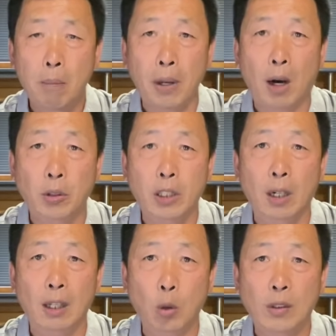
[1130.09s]
表示
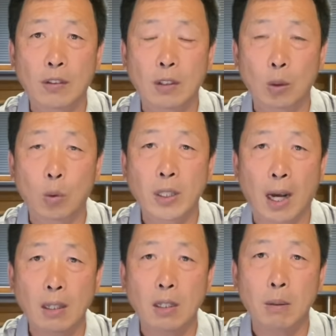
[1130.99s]
了对自己国
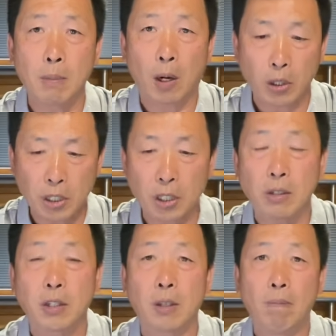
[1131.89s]
家疫苗的
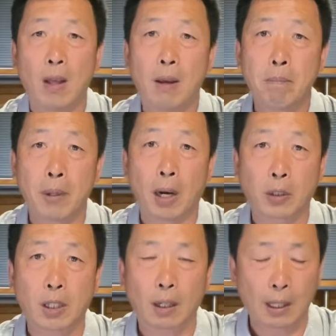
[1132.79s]
信心。表
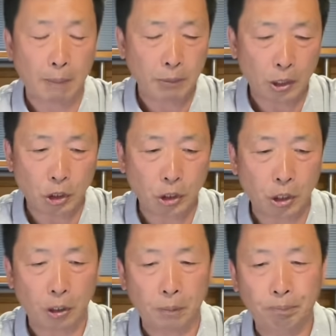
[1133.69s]
示了他们的支持。